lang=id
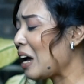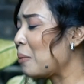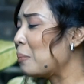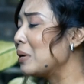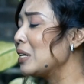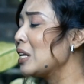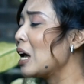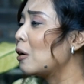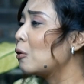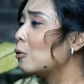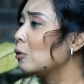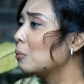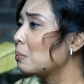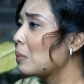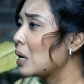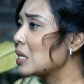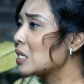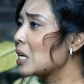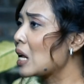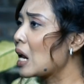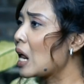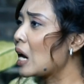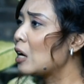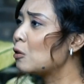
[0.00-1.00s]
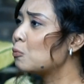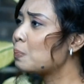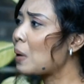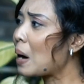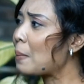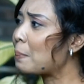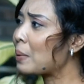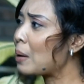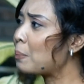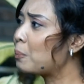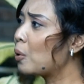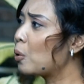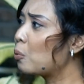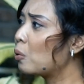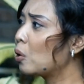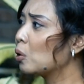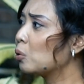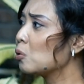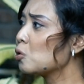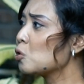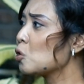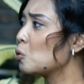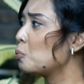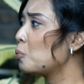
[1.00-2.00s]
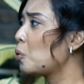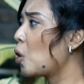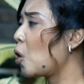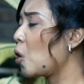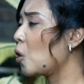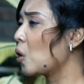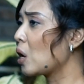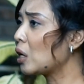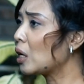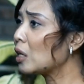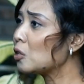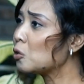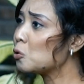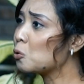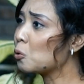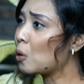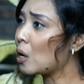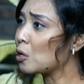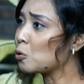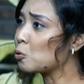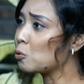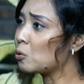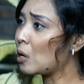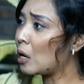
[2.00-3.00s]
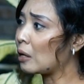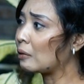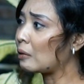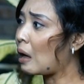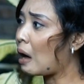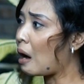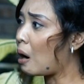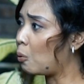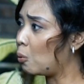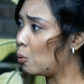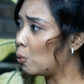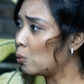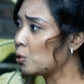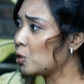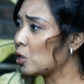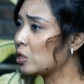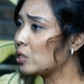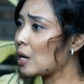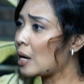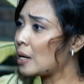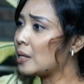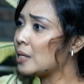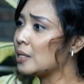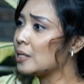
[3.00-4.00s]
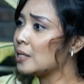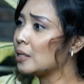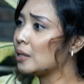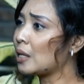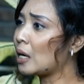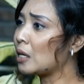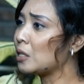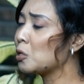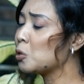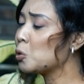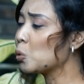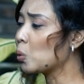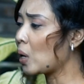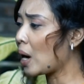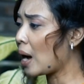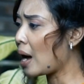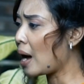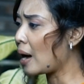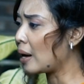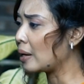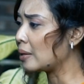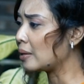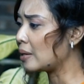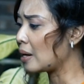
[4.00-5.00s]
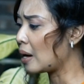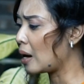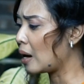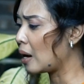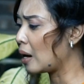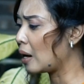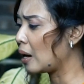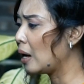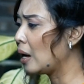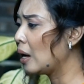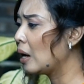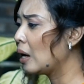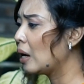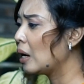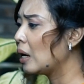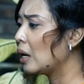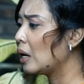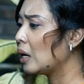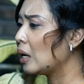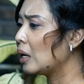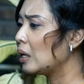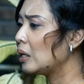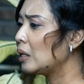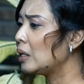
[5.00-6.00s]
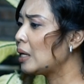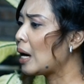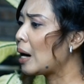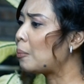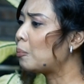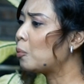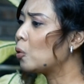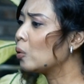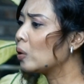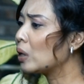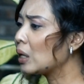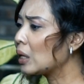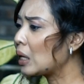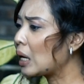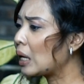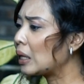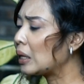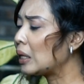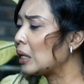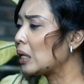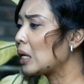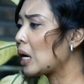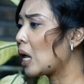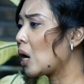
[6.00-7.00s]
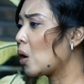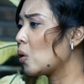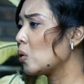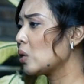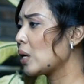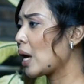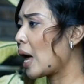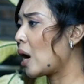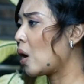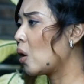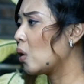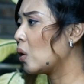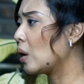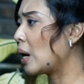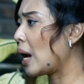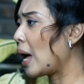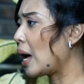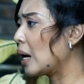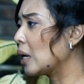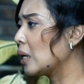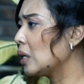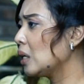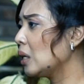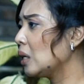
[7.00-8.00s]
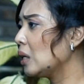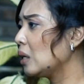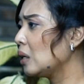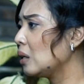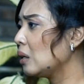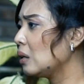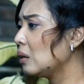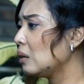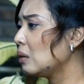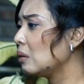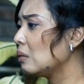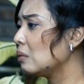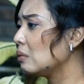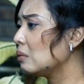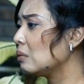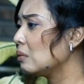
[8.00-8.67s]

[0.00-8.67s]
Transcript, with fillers: ya menyangkut masa lalu Pak Prabowo itu semua orang kan juga sudah tahu jejak digitalnya juga ada ya mungkin nanti kalau nyalon lagi